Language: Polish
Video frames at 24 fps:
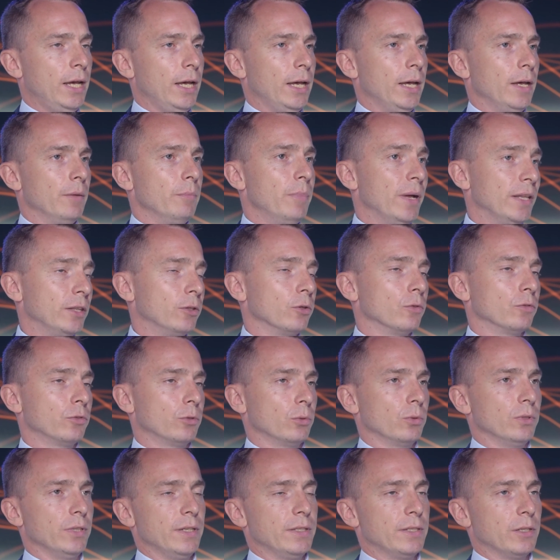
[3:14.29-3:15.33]
e, będą w
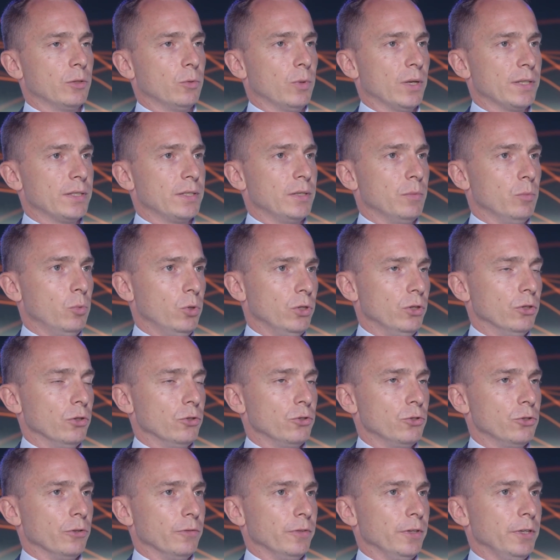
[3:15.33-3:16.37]
trudnej sytuacji
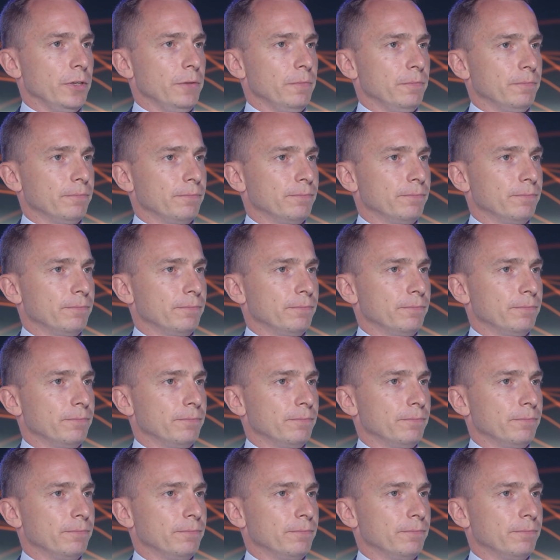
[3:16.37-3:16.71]
płynnościowej.